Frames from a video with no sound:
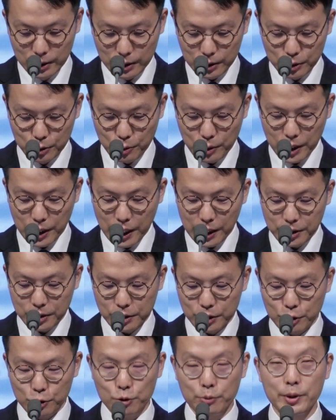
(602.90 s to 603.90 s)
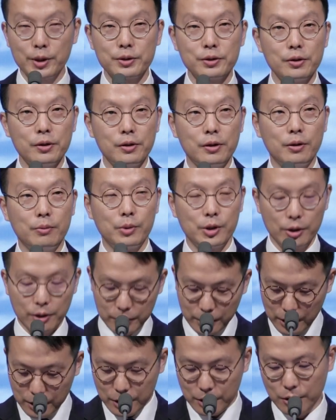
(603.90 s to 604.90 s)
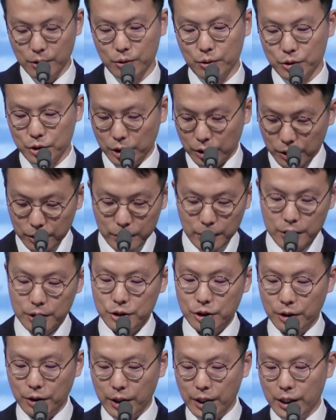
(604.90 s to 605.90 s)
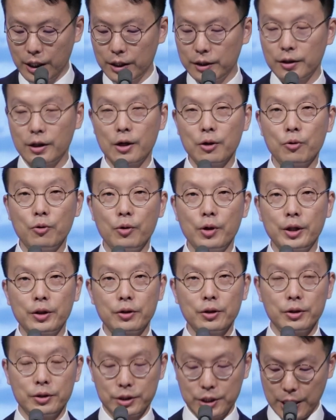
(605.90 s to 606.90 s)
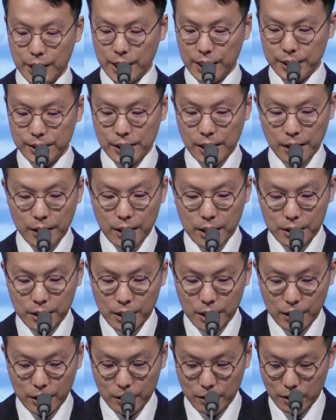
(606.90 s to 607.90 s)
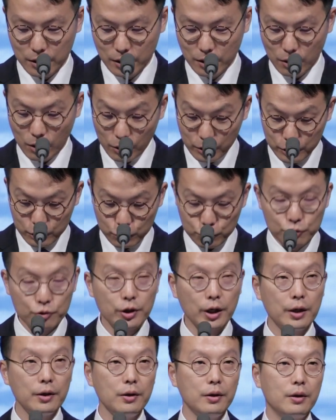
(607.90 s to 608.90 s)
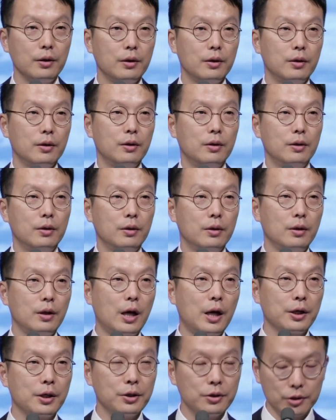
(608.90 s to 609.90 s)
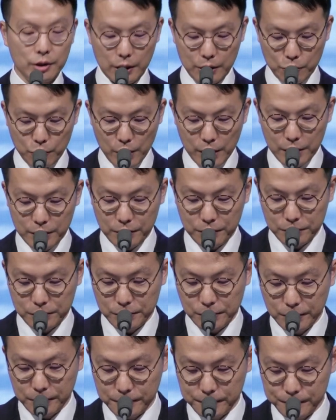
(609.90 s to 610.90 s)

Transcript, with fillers: 그동안 아이들 키우면서 뭐 이럴 때는 이렇고 저럴 때는 저래야 한다고 했던 제 생각이 어이 순간 악인들의 꾀가 되었어요.